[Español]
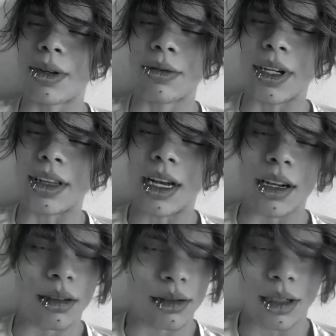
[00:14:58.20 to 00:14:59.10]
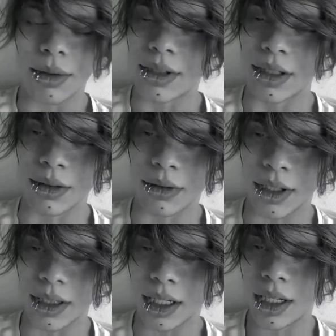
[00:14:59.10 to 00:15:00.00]
Pero fatal, o sea, me siento
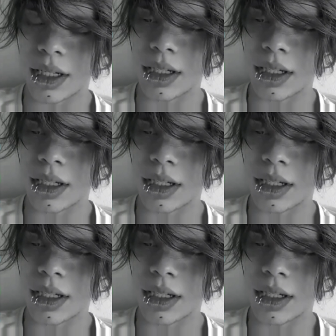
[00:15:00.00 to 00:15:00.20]
fatal.